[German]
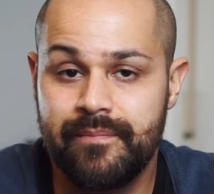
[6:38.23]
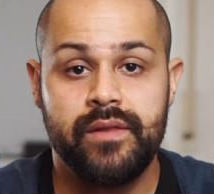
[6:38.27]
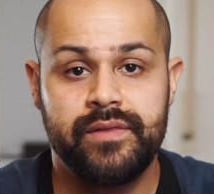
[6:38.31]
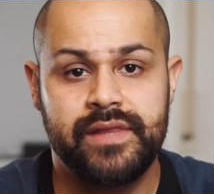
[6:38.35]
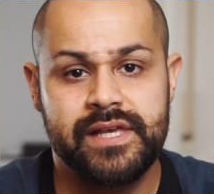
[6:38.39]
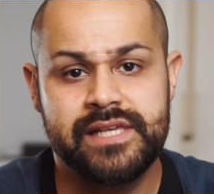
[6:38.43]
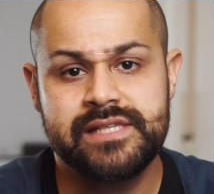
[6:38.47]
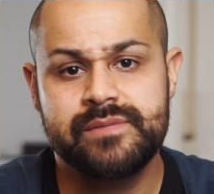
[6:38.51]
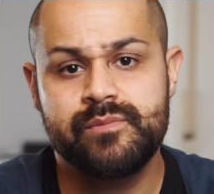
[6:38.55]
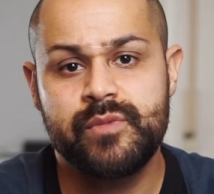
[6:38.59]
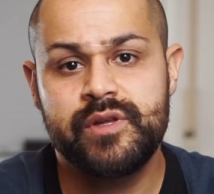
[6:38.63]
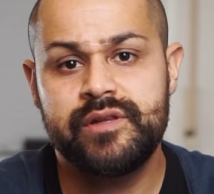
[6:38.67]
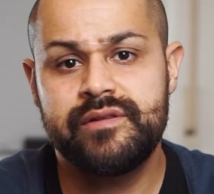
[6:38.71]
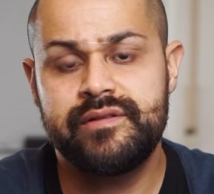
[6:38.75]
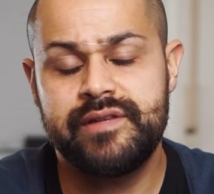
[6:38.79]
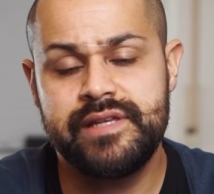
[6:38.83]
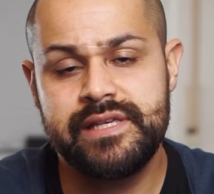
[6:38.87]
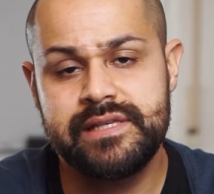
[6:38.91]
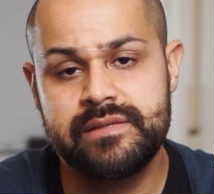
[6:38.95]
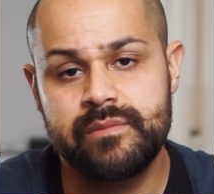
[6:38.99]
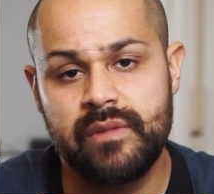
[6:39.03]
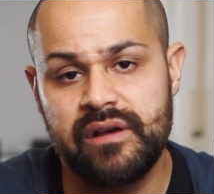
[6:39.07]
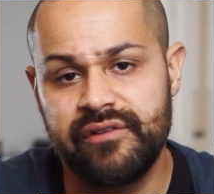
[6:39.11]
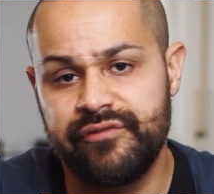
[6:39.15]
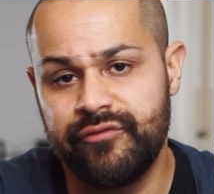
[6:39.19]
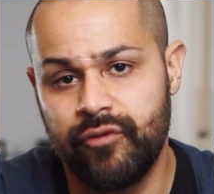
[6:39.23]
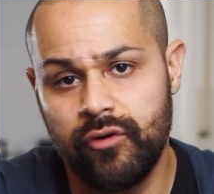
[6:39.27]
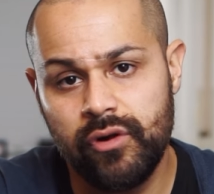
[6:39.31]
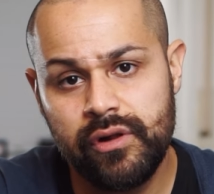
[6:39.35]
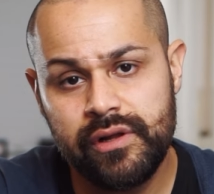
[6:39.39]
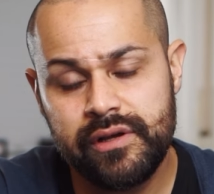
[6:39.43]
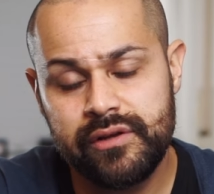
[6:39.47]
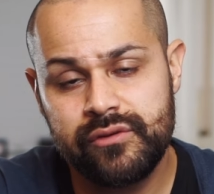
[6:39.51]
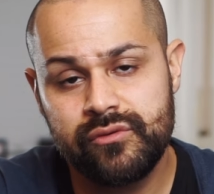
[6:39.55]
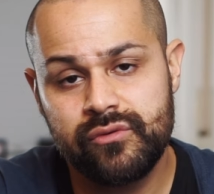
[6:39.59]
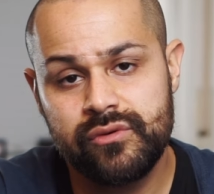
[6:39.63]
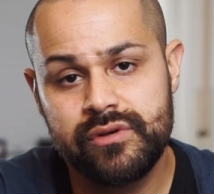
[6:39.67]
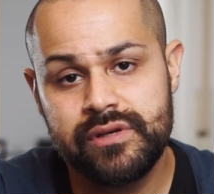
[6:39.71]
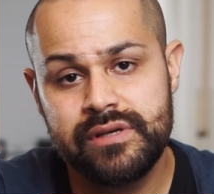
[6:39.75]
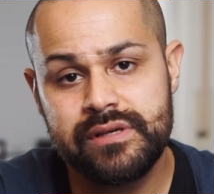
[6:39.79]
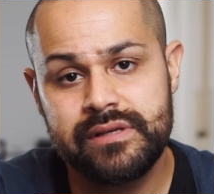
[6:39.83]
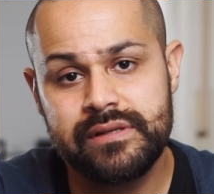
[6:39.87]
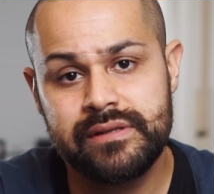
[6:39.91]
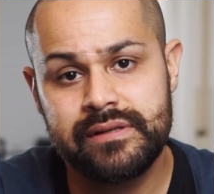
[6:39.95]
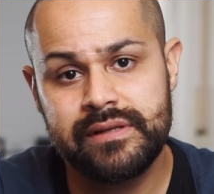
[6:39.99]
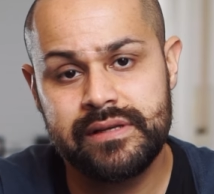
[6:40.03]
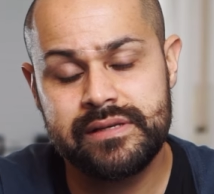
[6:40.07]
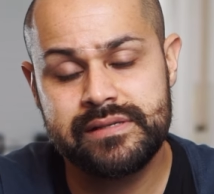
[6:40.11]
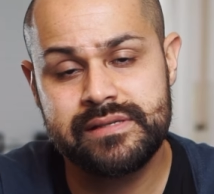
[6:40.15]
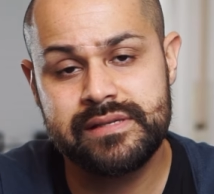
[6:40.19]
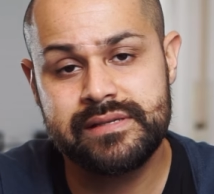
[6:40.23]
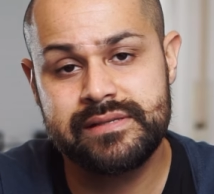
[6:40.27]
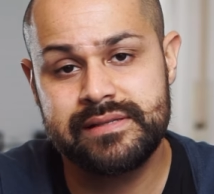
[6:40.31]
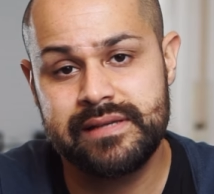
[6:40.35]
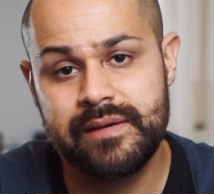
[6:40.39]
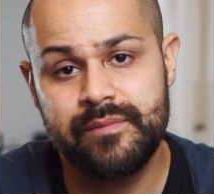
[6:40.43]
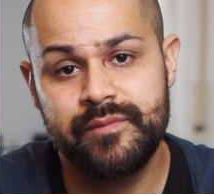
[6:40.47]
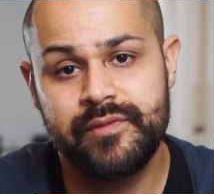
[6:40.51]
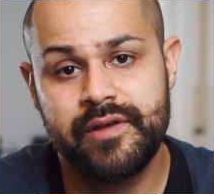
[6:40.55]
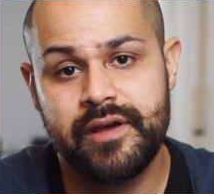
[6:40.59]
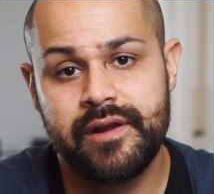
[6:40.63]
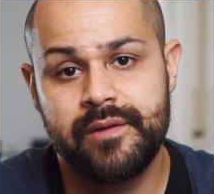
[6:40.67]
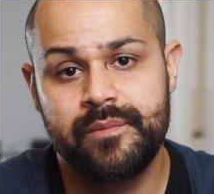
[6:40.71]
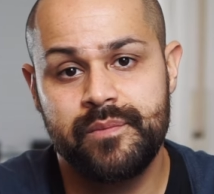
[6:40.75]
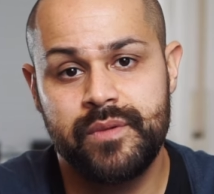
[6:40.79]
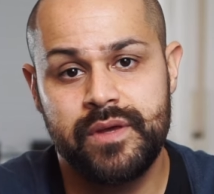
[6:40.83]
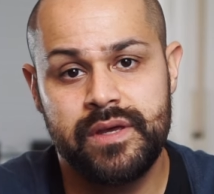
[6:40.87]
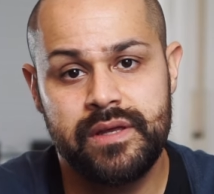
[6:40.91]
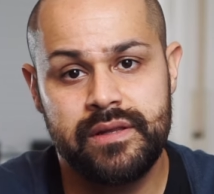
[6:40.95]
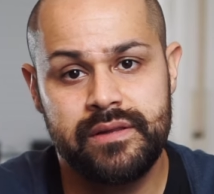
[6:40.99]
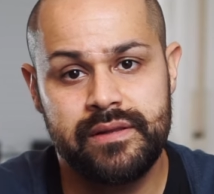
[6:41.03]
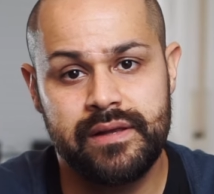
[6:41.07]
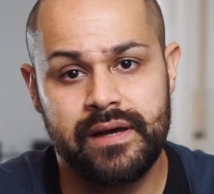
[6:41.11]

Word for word: Das mit diesem Erfolg durch eine Systemtherapie,